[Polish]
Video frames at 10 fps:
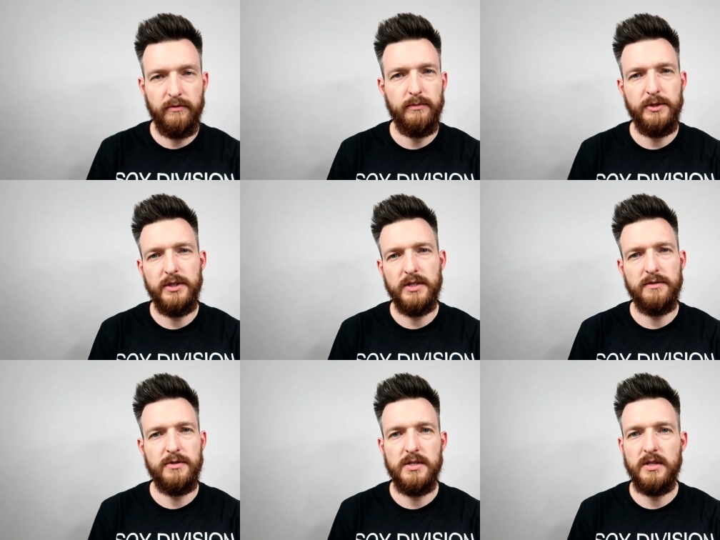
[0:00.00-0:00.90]
Myślę,
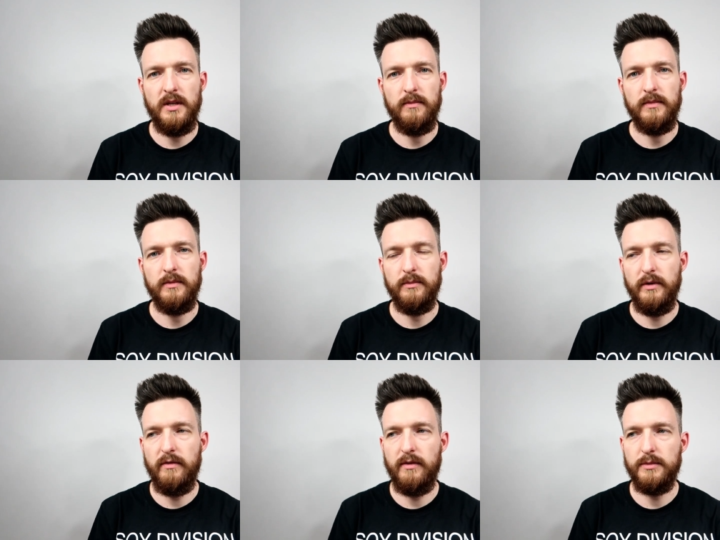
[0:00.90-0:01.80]
że wszystkim.
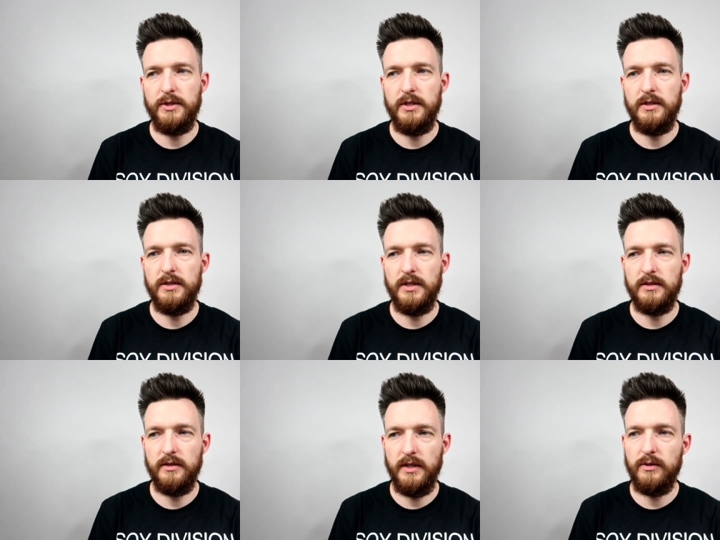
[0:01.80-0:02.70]
Powiem Wam szczerze, że
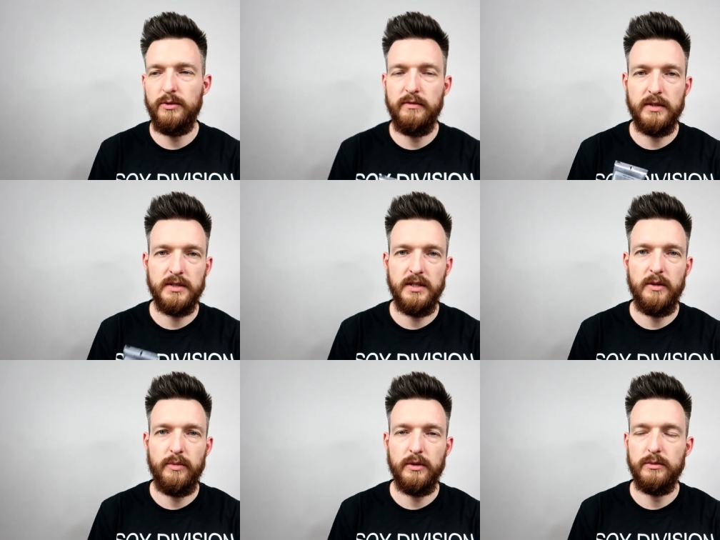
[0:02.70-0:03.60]
jest to tak
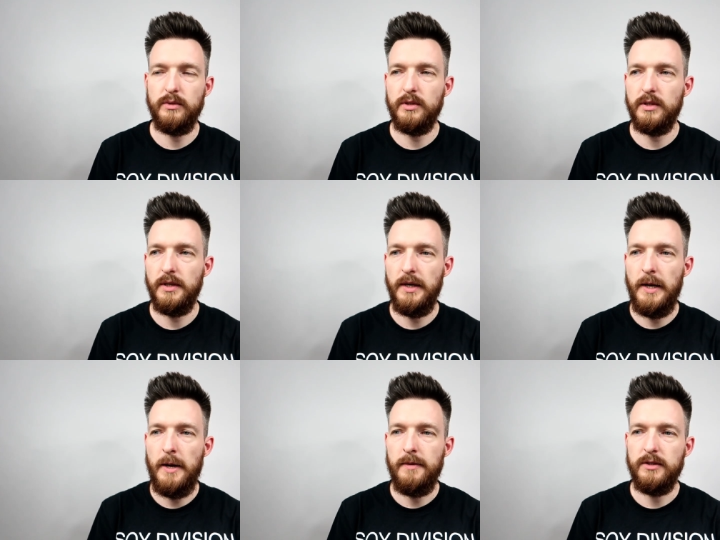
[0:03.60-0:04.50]
uniwersalny produkt,
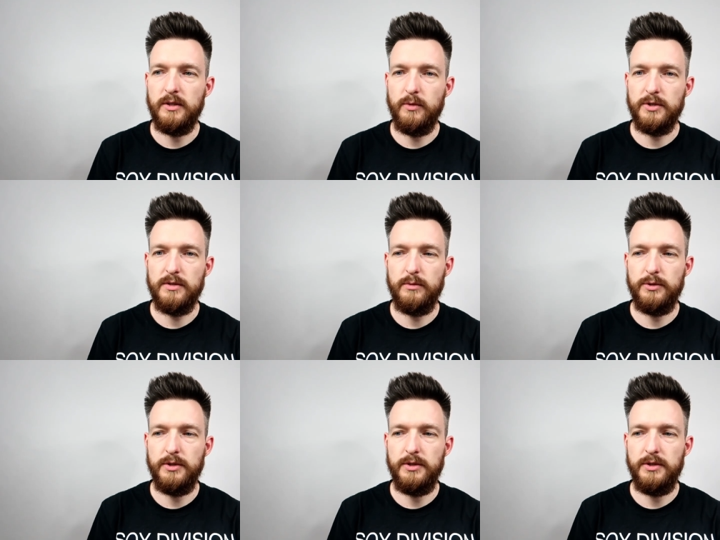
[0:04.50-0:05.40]
że może
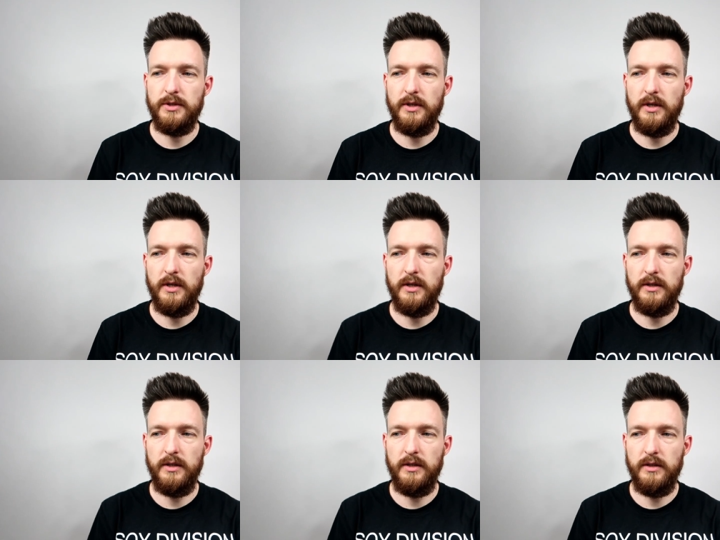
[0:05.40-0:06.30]
służyć e,
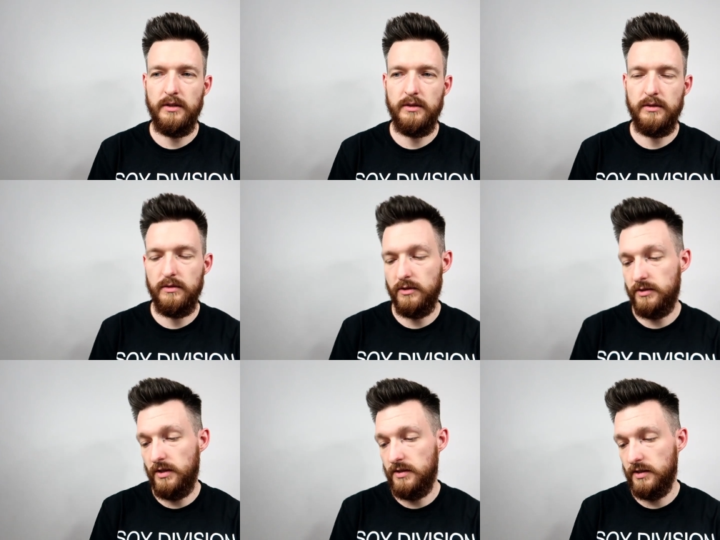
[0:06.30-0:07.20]
i do
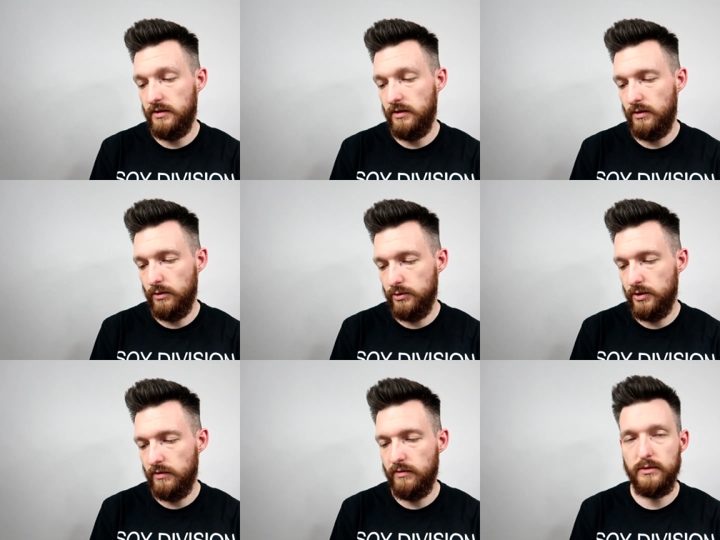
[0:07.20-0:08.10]
stylizacji
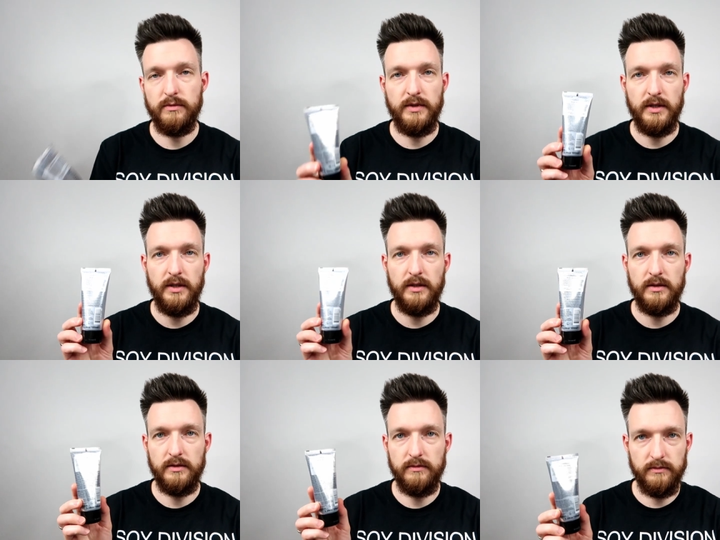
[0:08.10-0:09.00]
krótszych włosów, tak
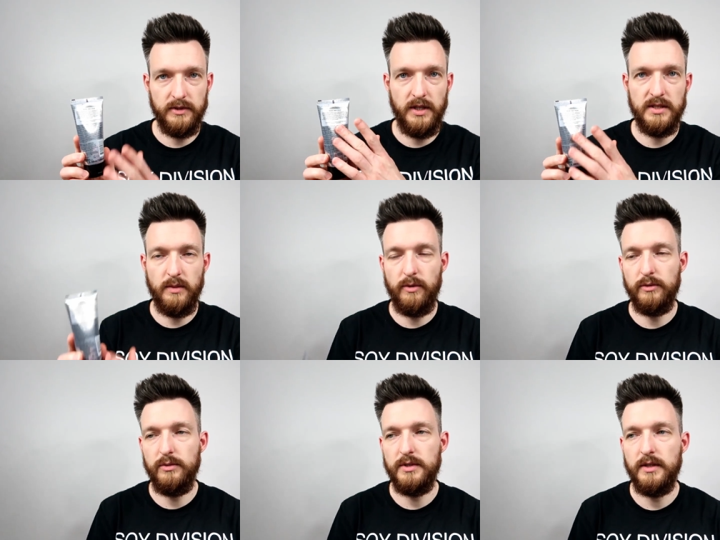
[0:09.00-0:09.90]
jak zaleca
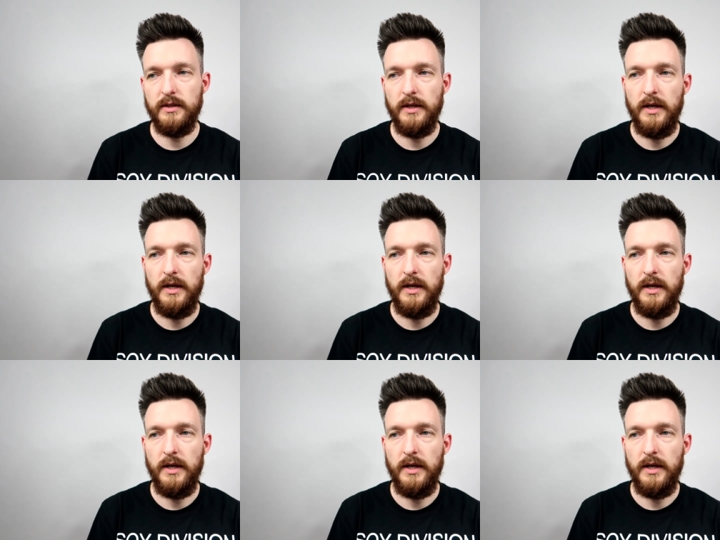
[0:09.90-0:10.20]
producent,